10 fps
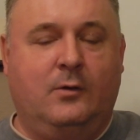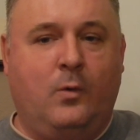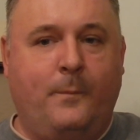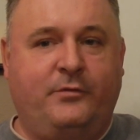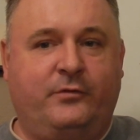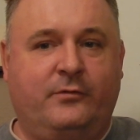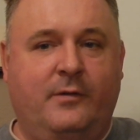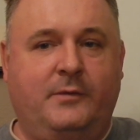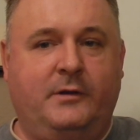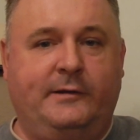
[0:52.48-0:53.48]
общество в
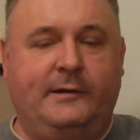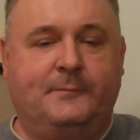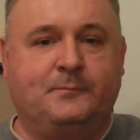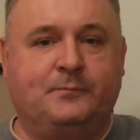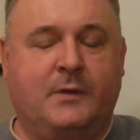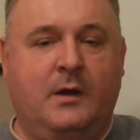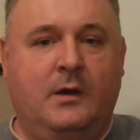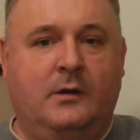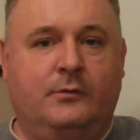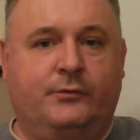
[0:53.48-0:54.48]
Америке,
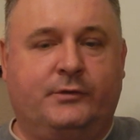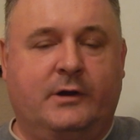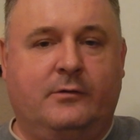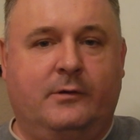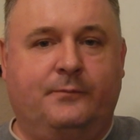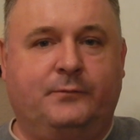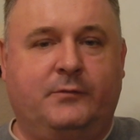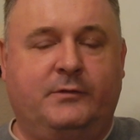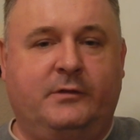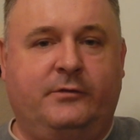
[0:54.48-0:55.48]
устраивала
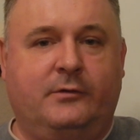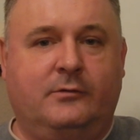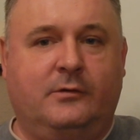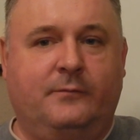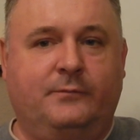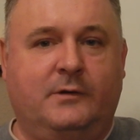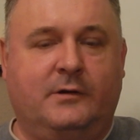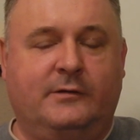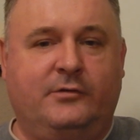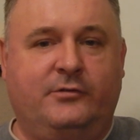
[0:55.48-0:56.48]
финансировала
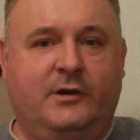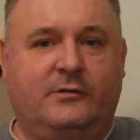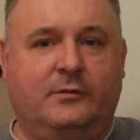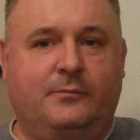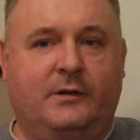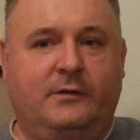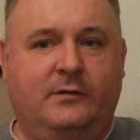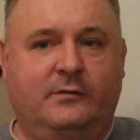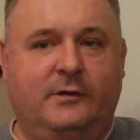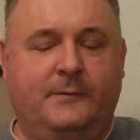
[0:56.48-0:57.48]
различные акции
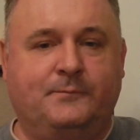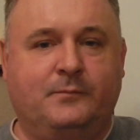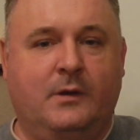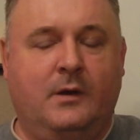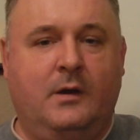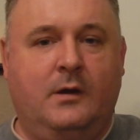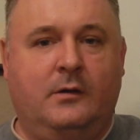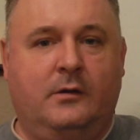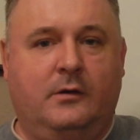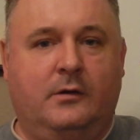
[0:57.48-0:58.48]
протеста,
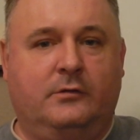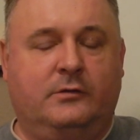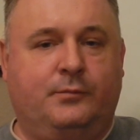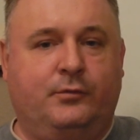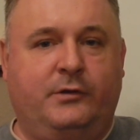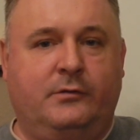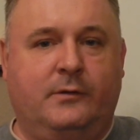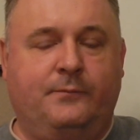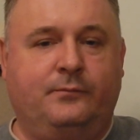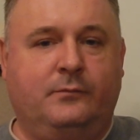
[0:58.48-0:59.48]
э,
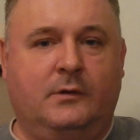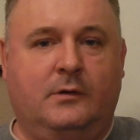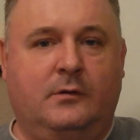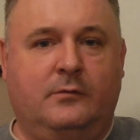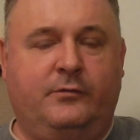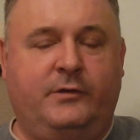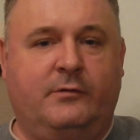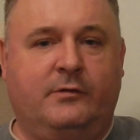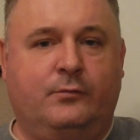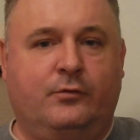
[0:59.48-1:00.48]
запустила э, все
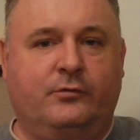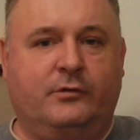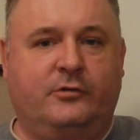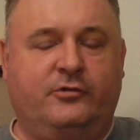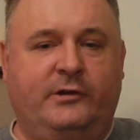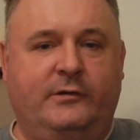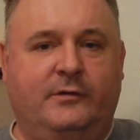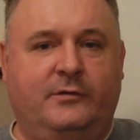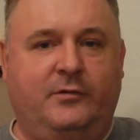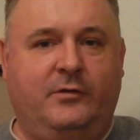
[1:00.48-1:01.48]
возможные рычаги
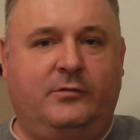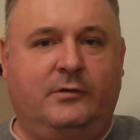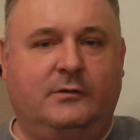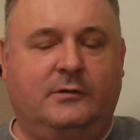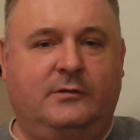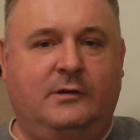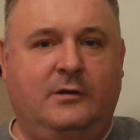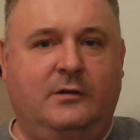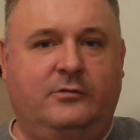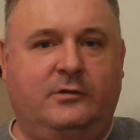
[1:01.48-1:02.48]
воздействия на
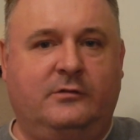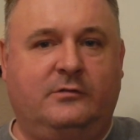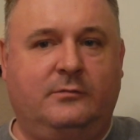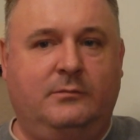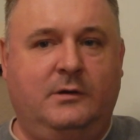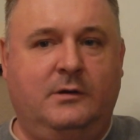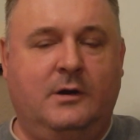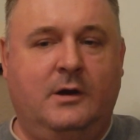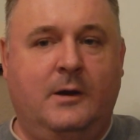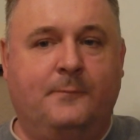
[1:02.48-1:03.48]
население через СМИ.
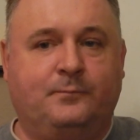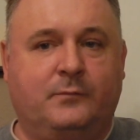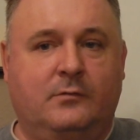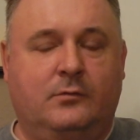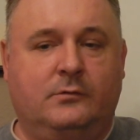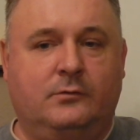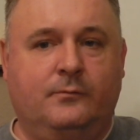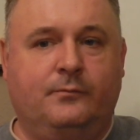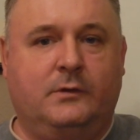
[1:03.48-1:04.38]
Вот, ну